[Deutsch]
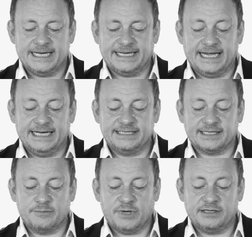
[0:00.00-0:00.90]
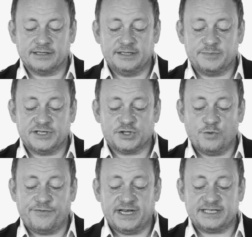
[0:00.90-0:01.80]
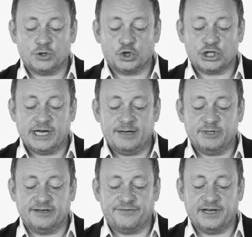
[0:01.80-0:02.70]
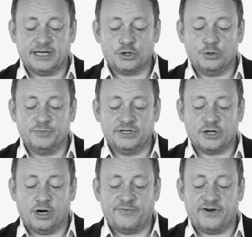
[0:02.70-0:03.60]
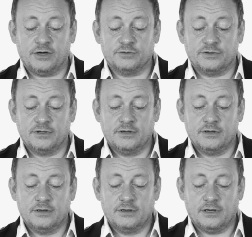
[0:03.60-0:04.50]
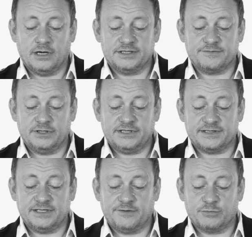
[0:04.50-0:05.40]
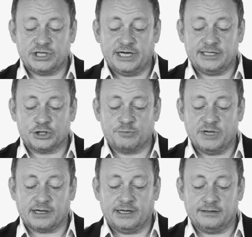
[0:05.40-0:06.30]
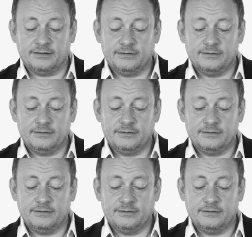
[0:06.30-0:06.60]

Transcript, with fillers: Der ältere Mann rieb sich so fest und schnell mit den Fingerkuppen die Kopfhaut, als wollte er sie vom Schädel schmirgeln.